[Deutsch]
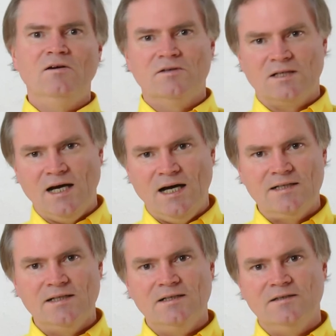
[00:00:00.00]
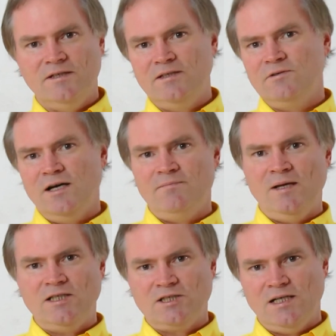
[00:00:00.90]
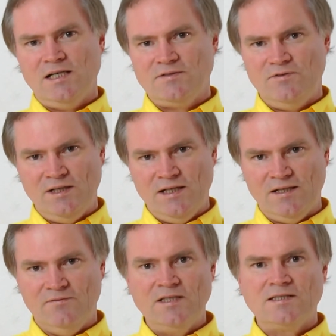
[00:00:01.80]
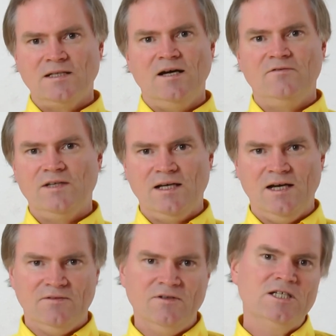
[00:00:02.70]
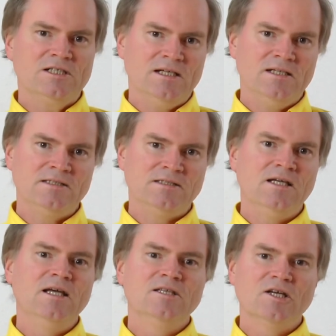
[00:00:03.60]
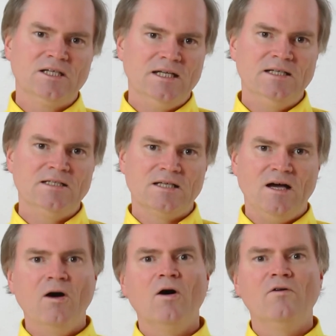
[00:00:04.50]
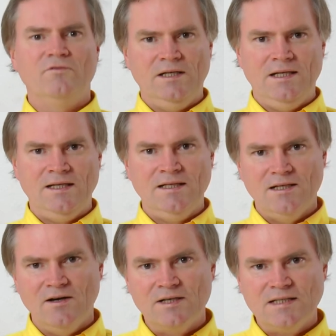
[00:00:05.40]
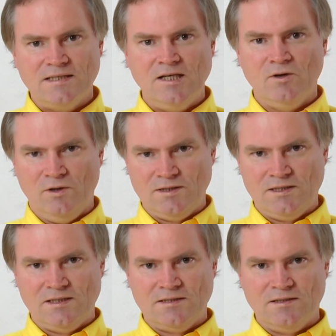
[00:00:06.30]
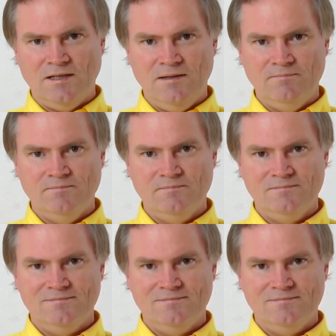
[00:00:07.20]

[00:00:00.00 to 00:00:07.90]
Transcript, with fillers: Und gerade wenn du einen Menschen hast, für den Gewissenhaftigkeit wichtig ist, dort gilt es auch auf ihn oder sie Rücksicht zu nehmen.